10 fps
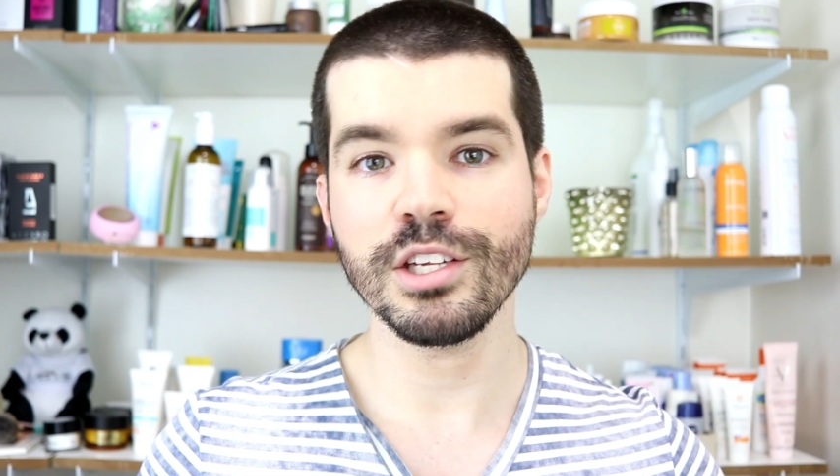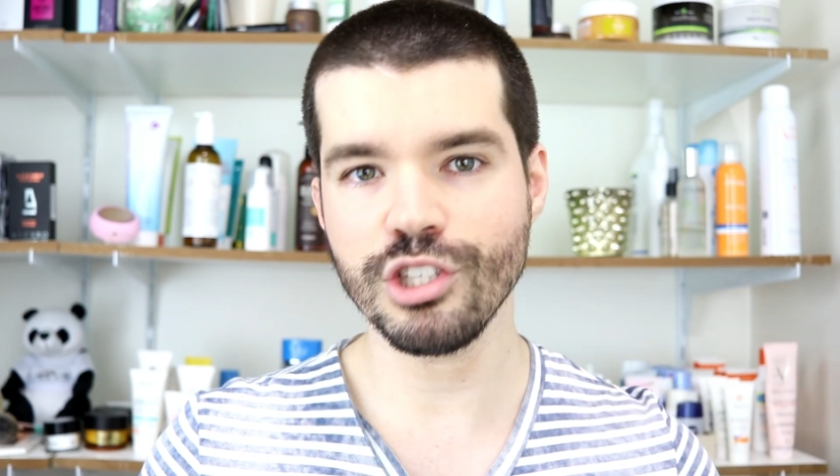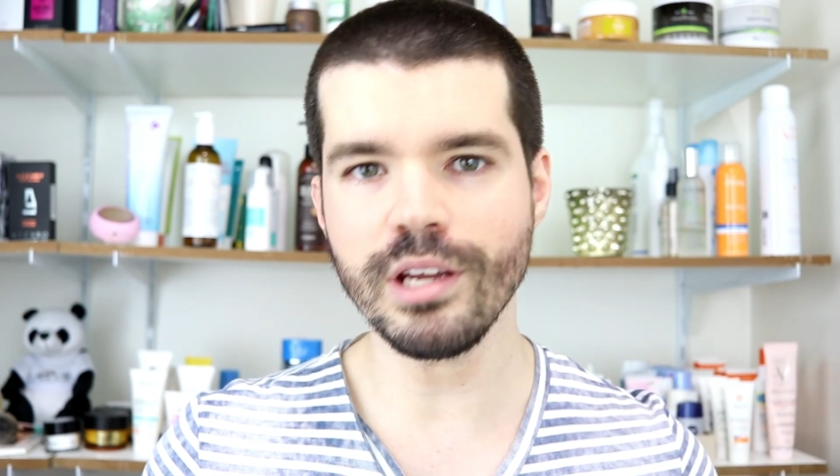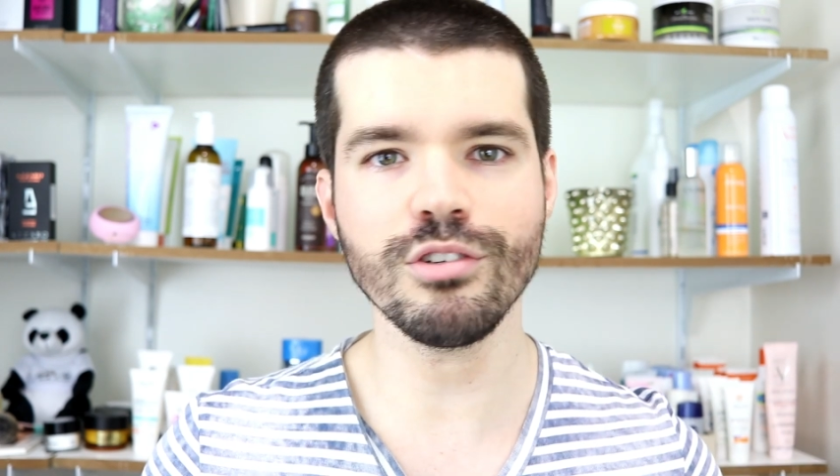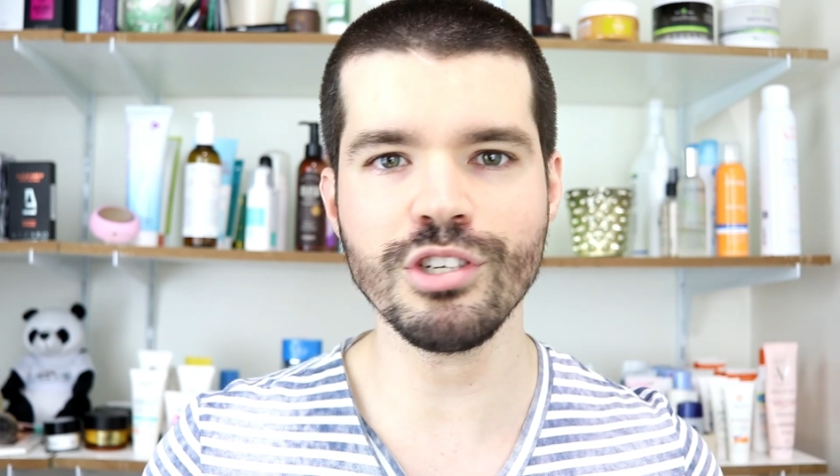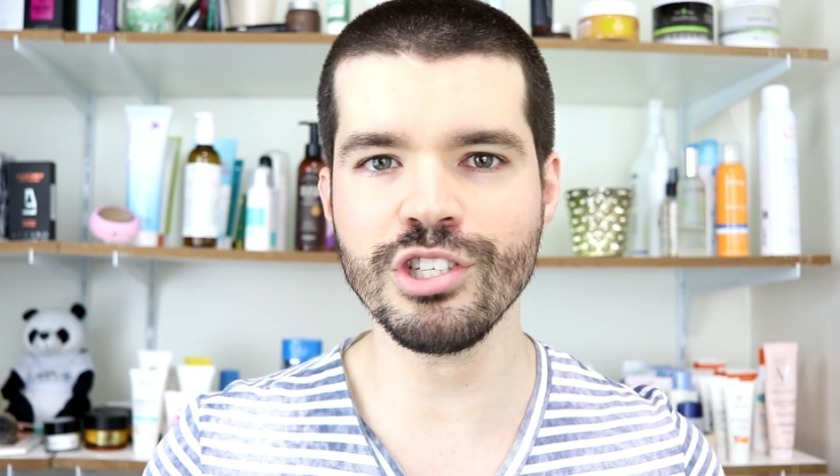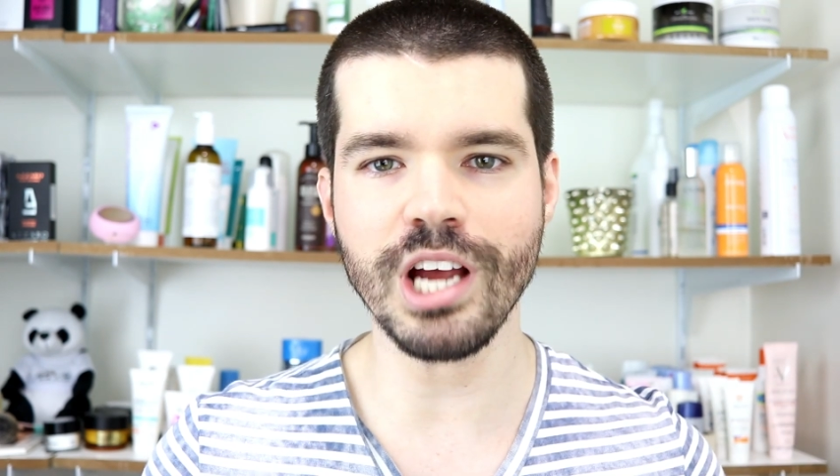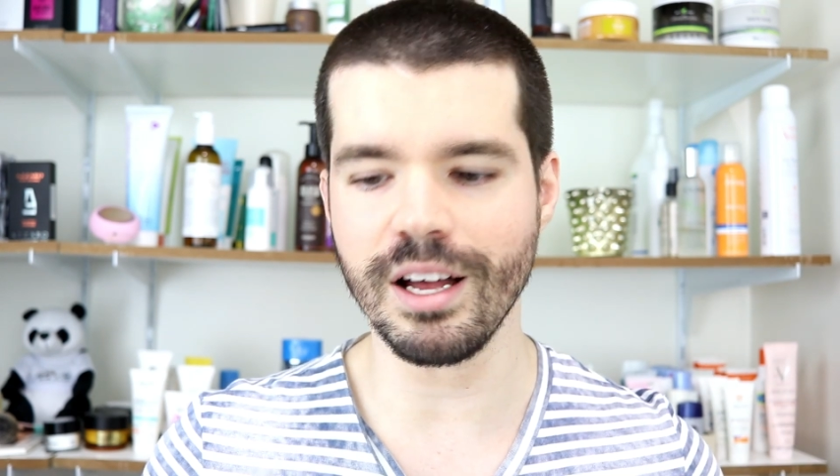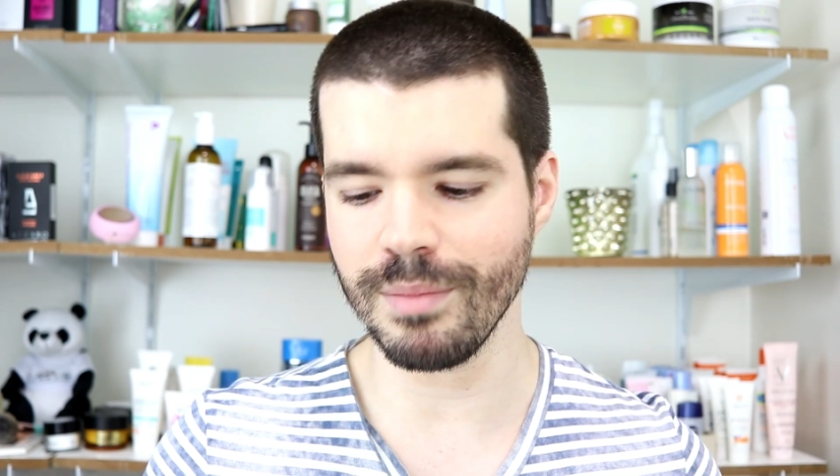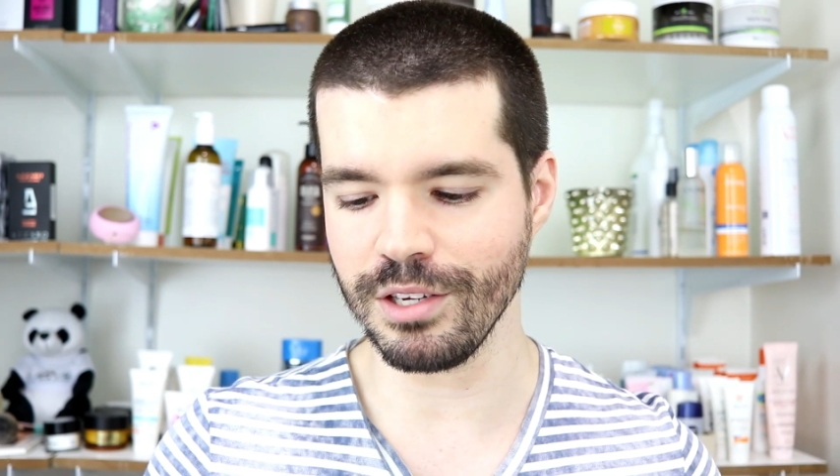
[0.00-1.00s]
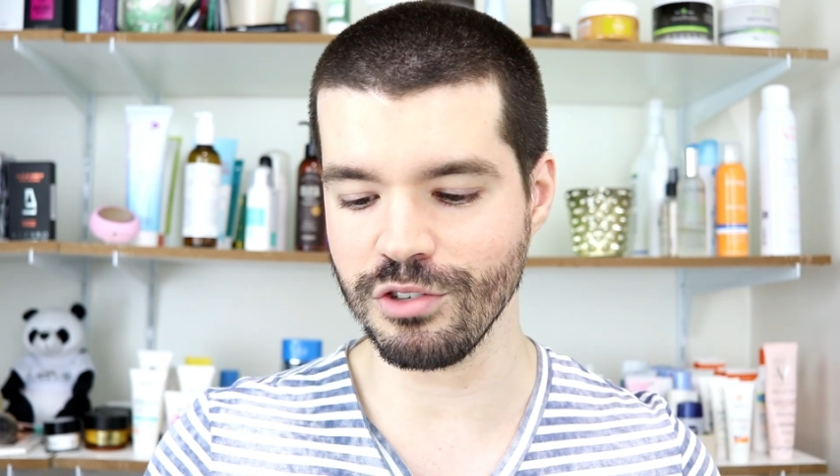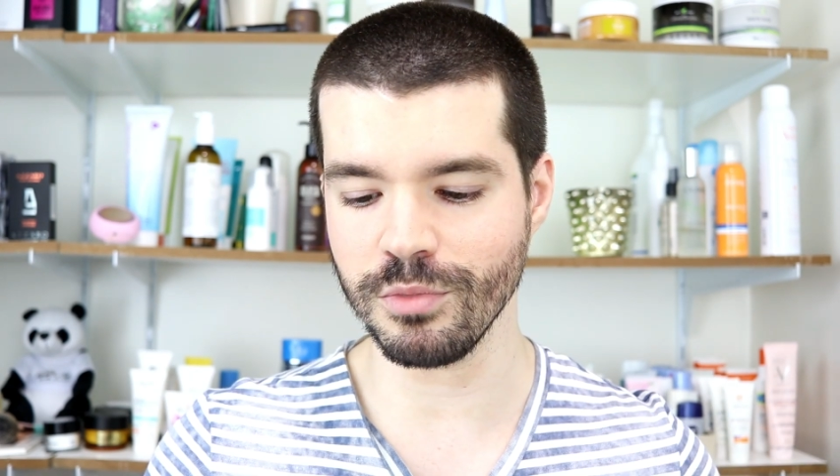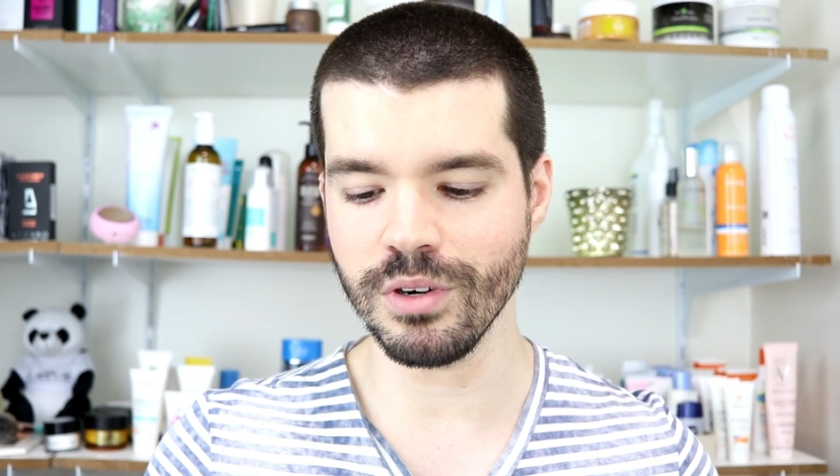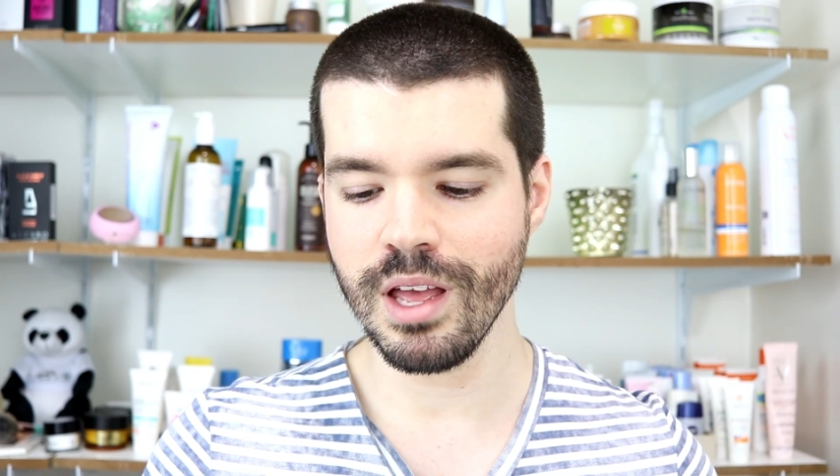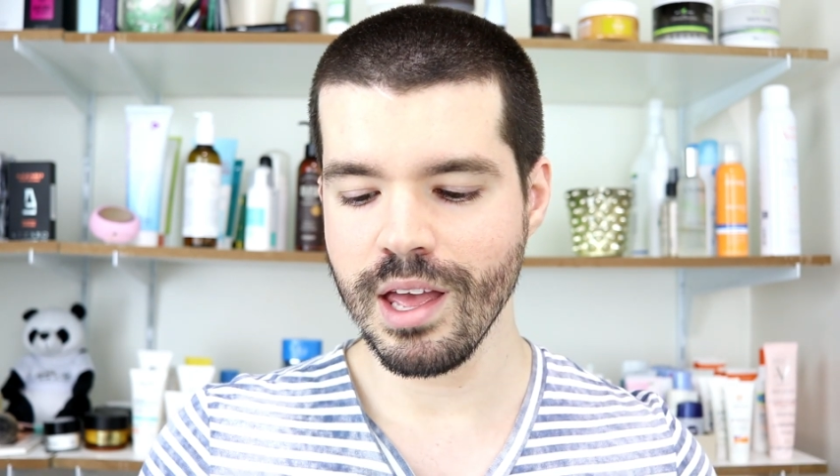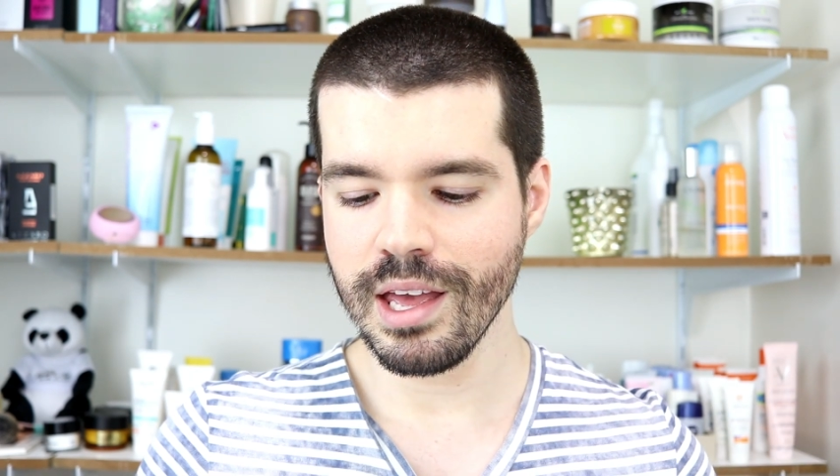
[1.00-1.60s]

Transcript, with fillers: cheiro de chá mesmo.